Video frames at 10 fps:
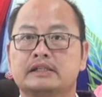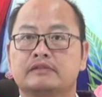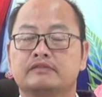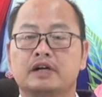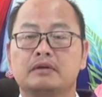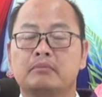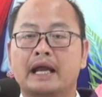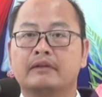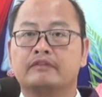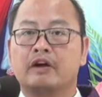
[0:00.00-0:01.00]
vững mạnh
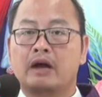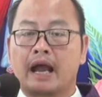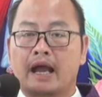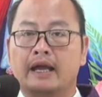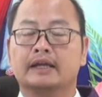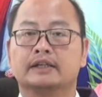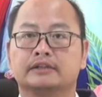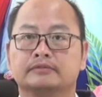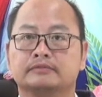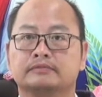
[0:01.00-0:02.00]
vào ngài
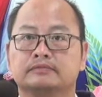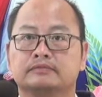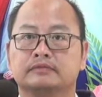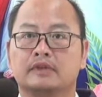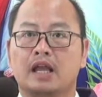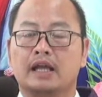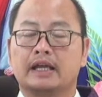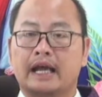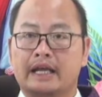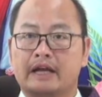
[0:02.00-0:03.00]

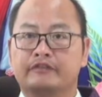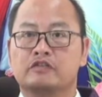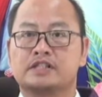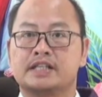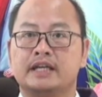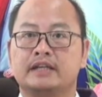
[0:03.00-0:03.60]
ngài đã phục sinh